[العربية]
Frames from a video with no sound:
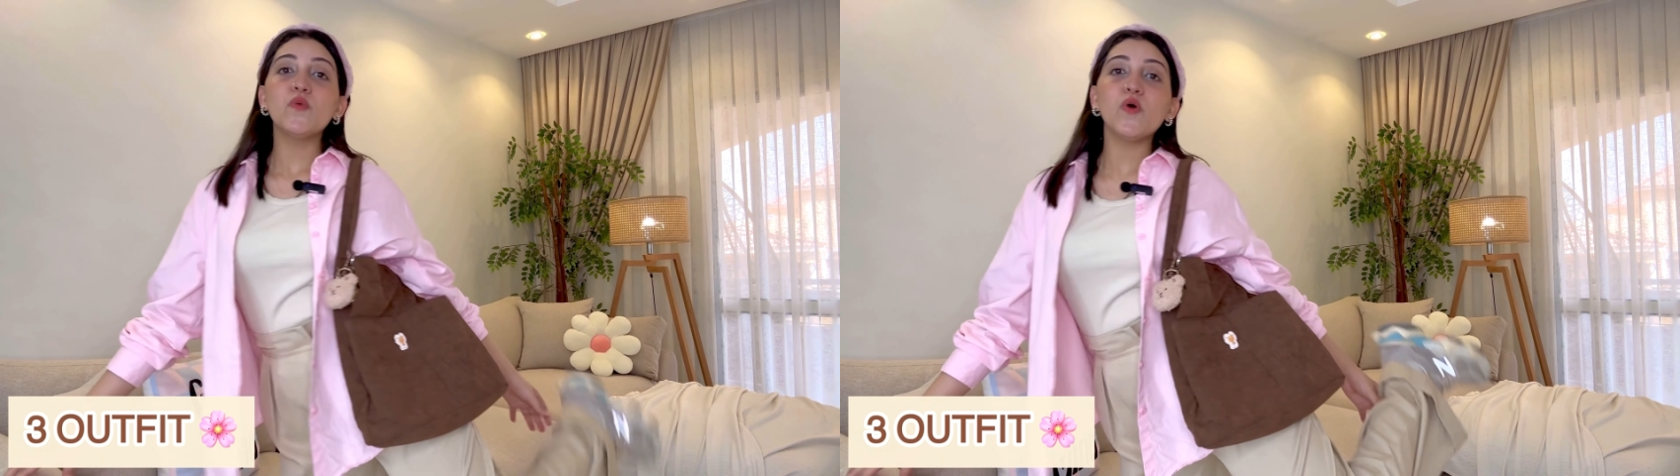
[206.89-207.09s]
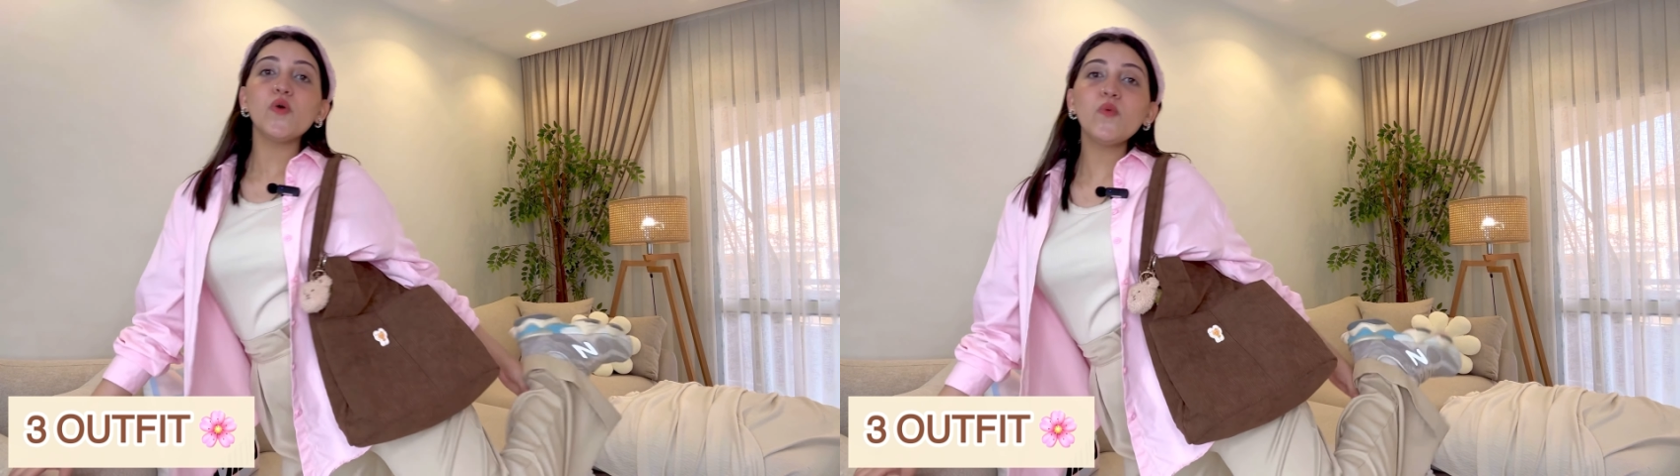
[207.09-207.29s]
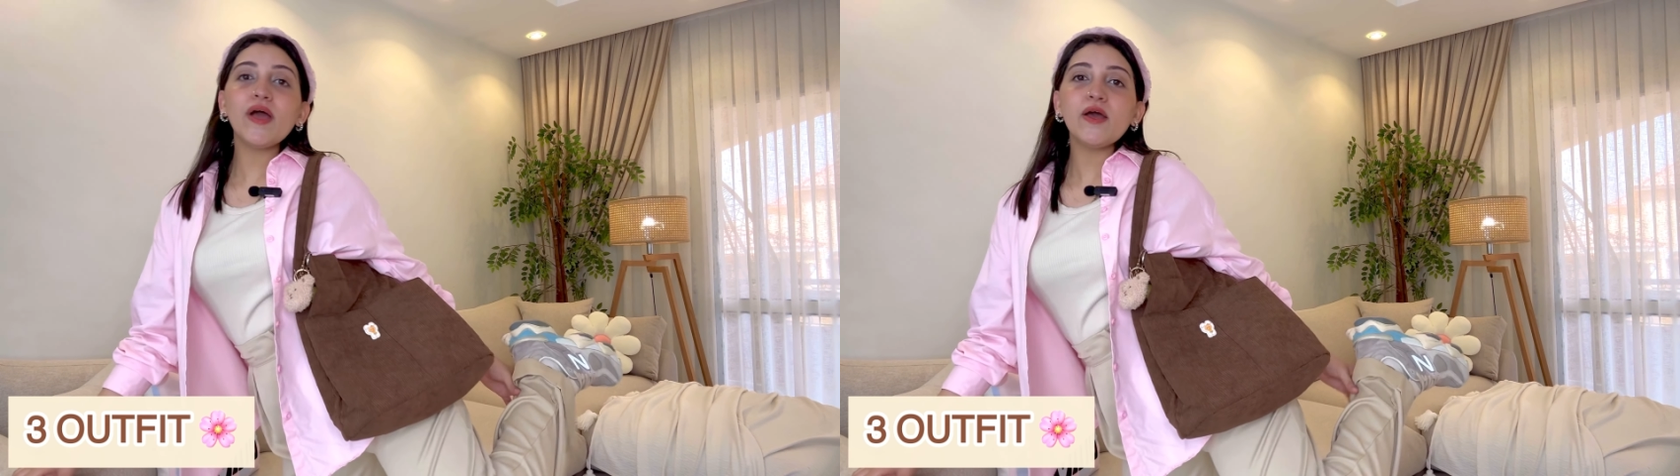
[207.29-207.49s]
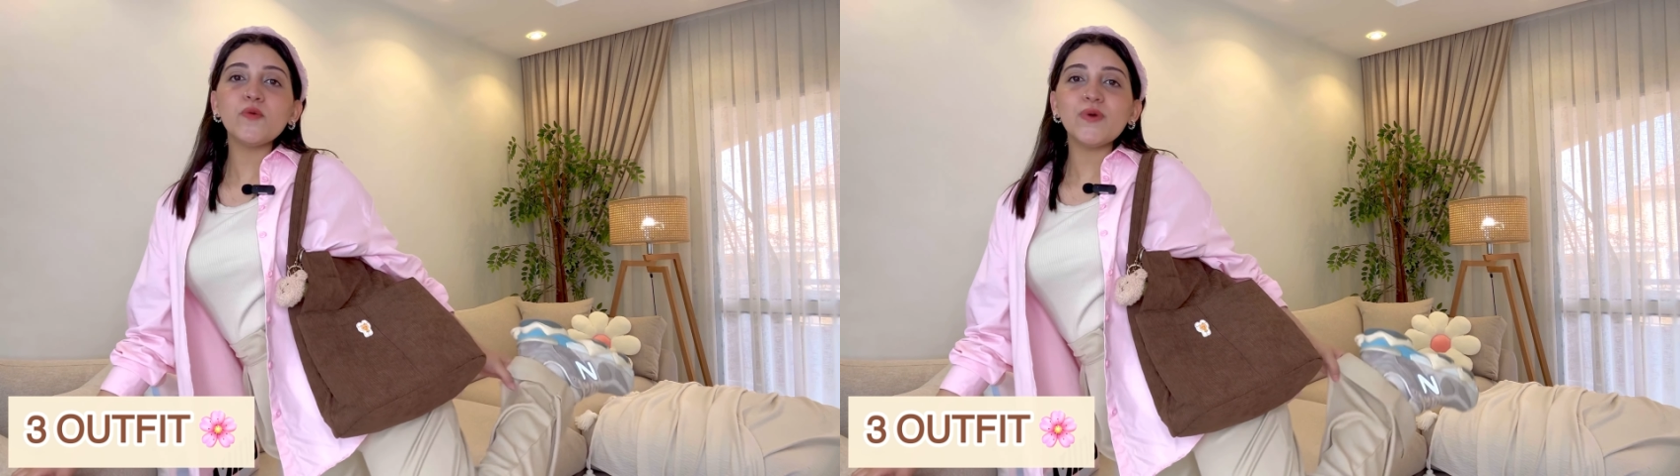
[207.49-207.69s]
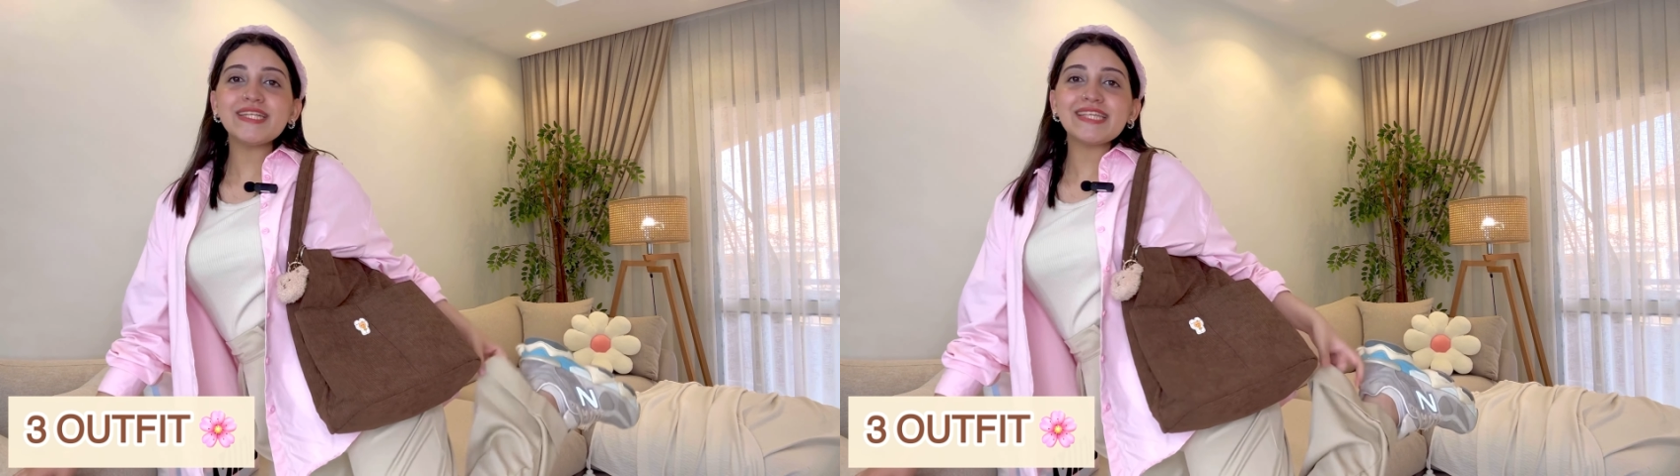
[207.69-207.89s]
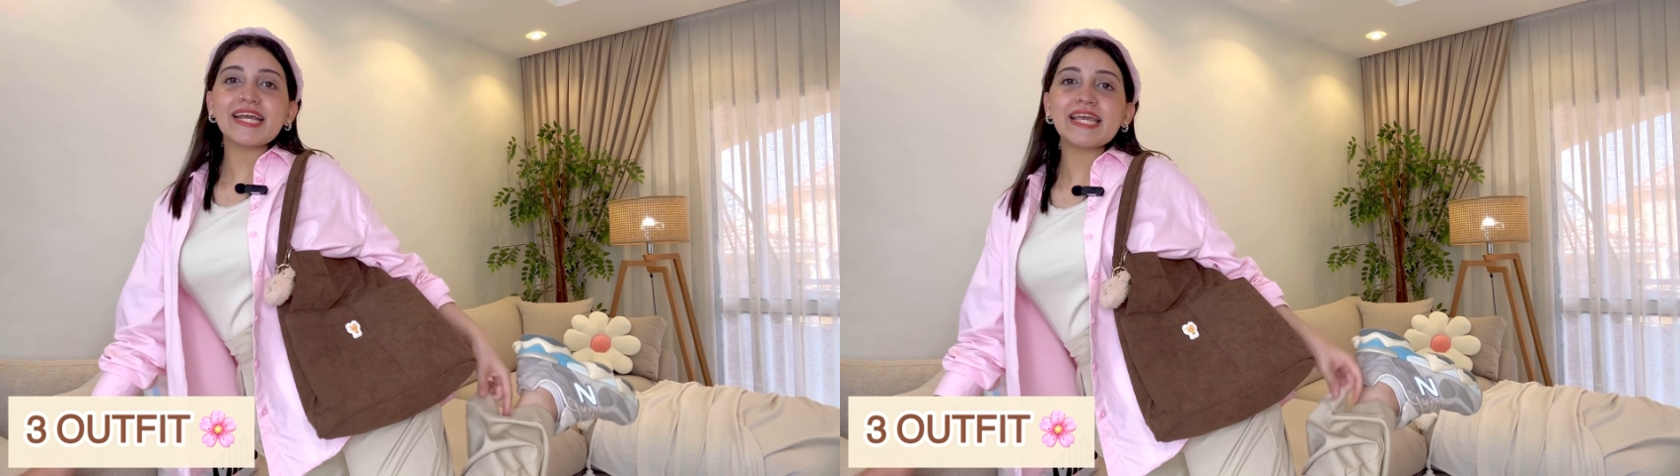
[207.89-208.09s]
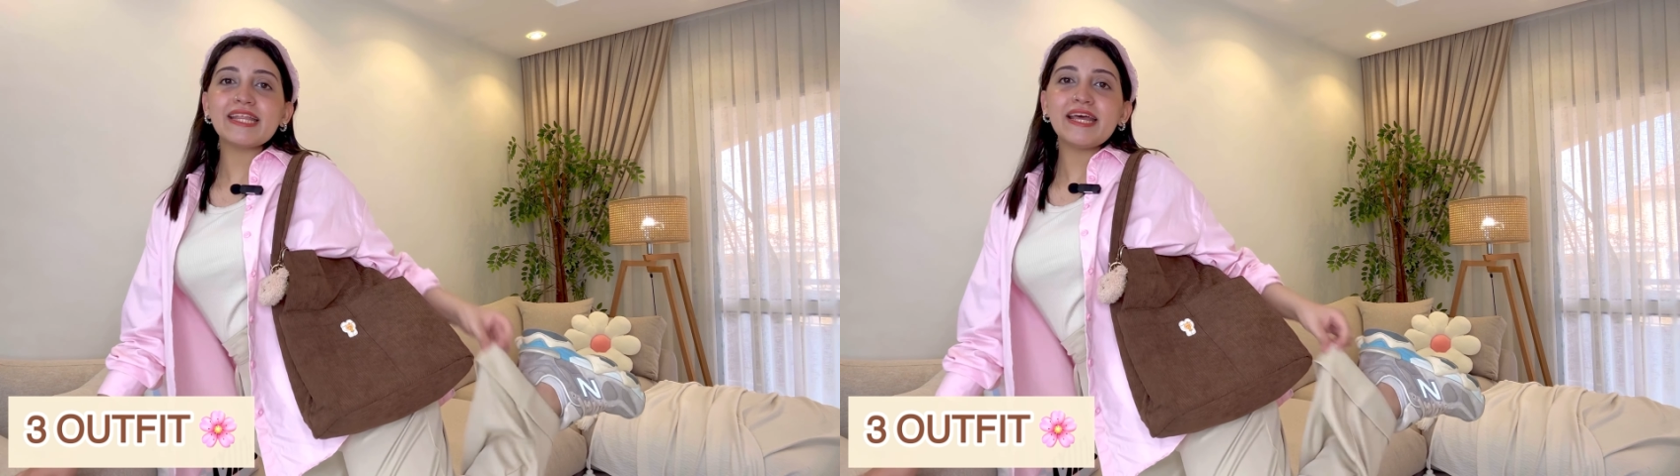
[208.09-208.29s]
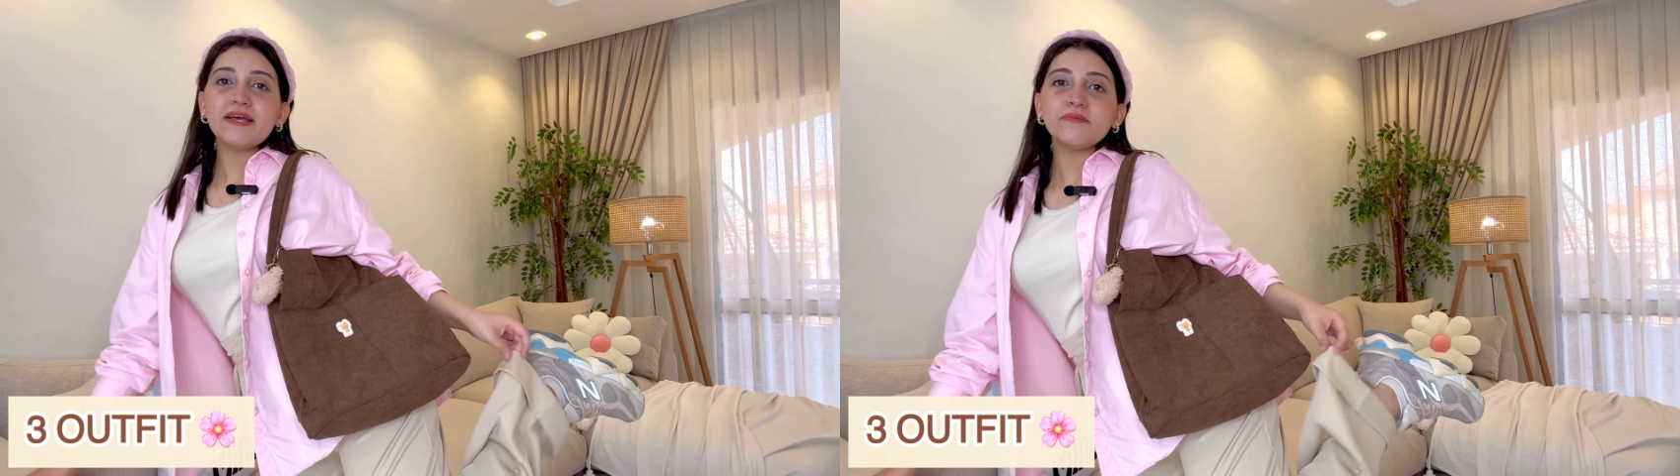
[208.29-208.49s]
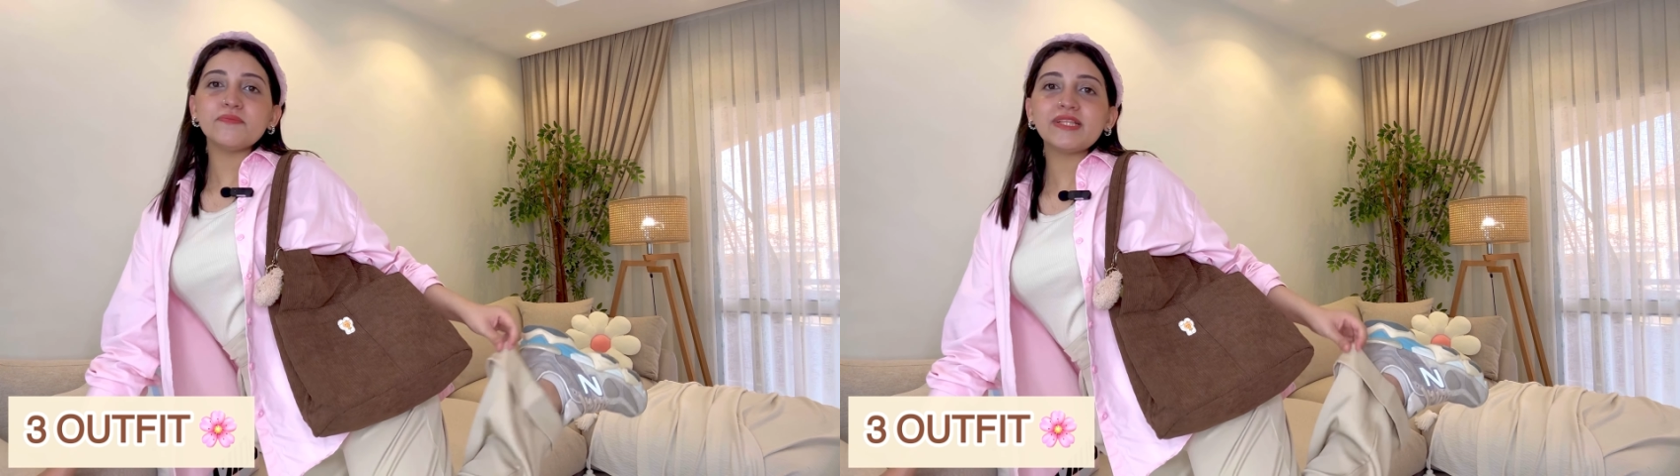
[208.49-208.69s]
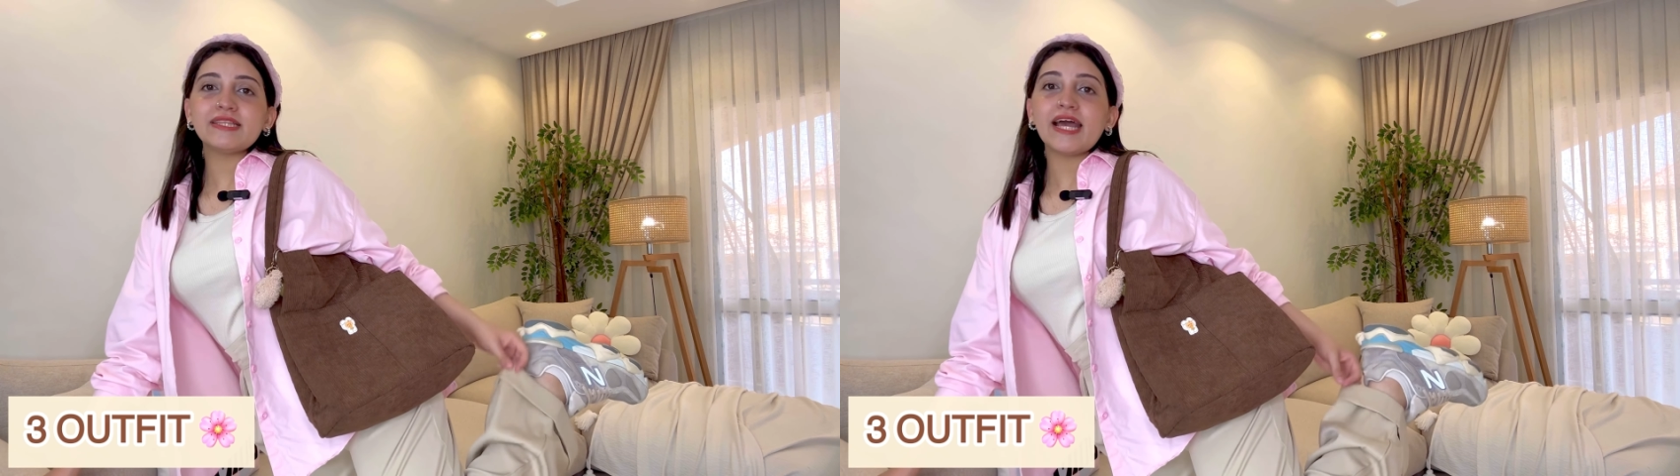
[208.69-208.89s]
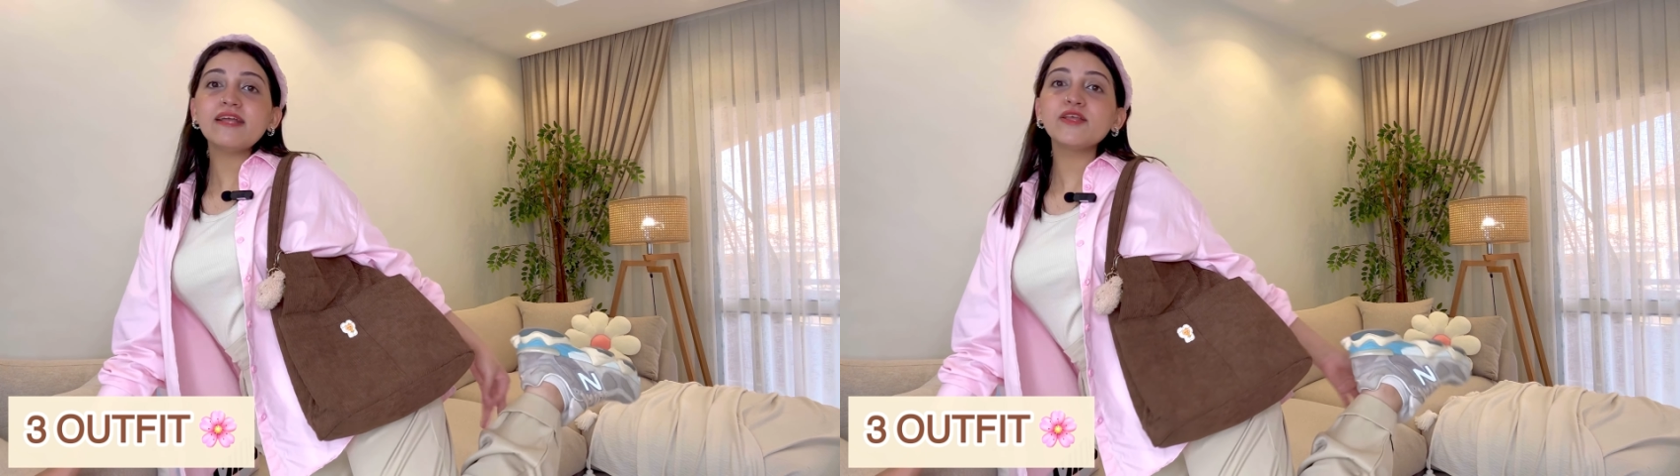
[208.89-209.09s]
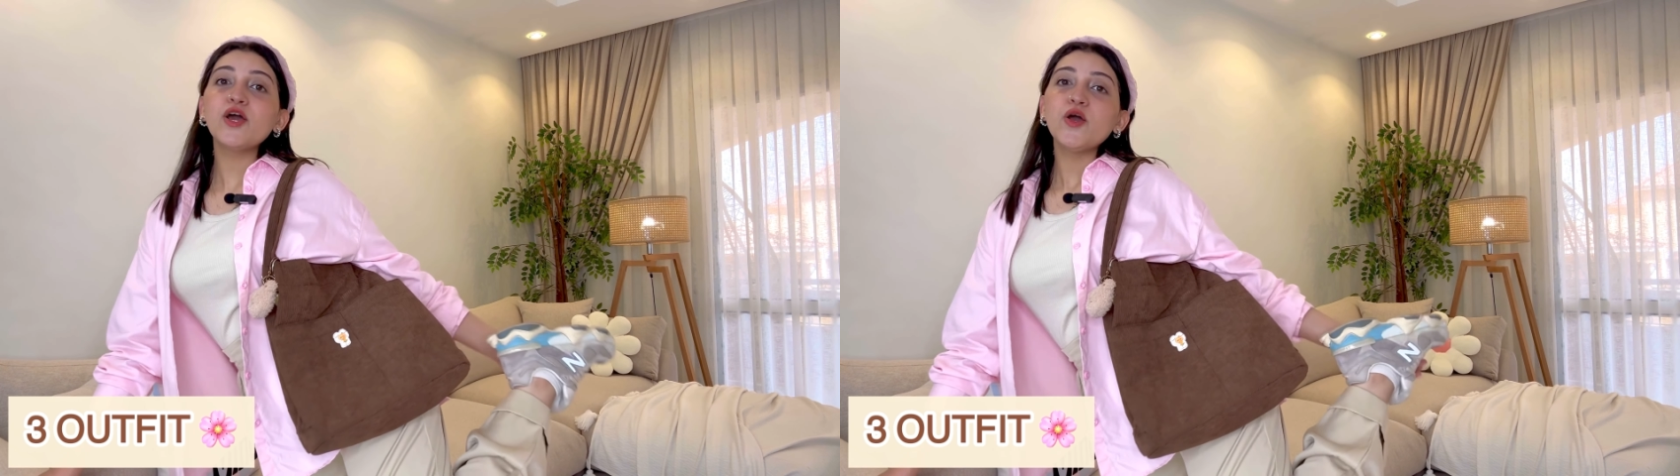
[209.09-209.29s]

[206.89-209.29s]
وهو واسع كده من تحت